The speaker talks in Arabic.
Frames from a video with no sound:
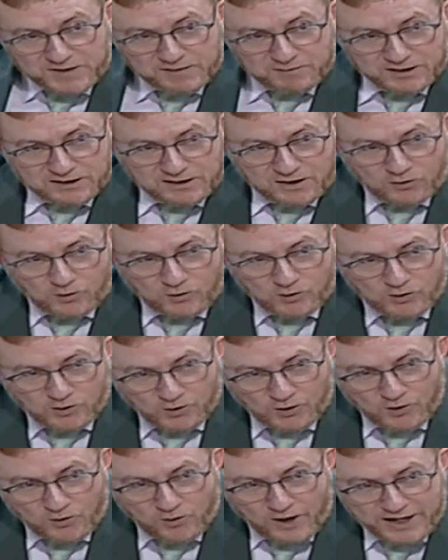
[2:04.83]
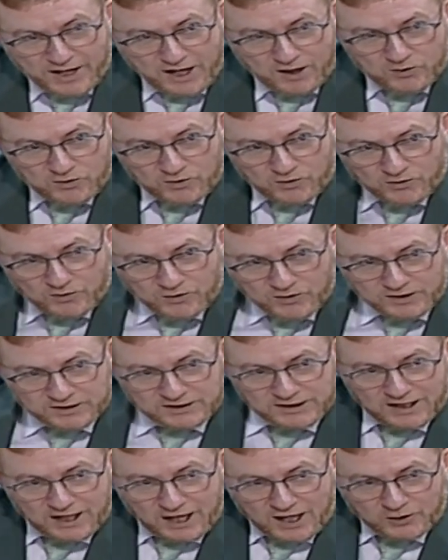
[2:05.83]
كما تنقولوا ونحن
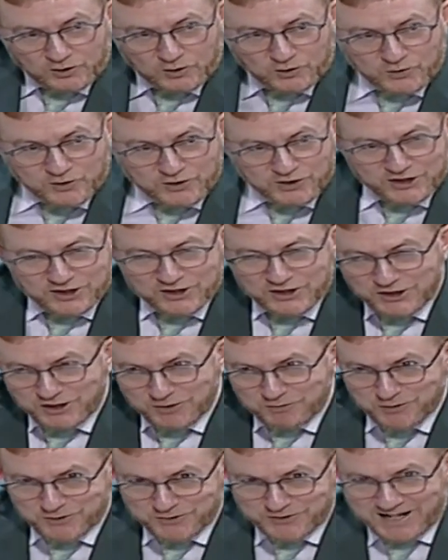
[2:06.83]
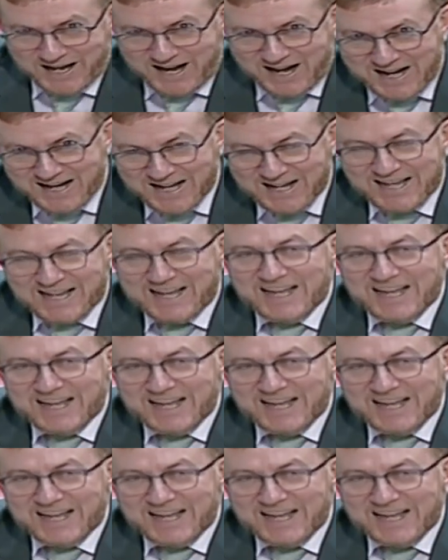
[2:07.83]
تناخذوا ونجيبوا فيها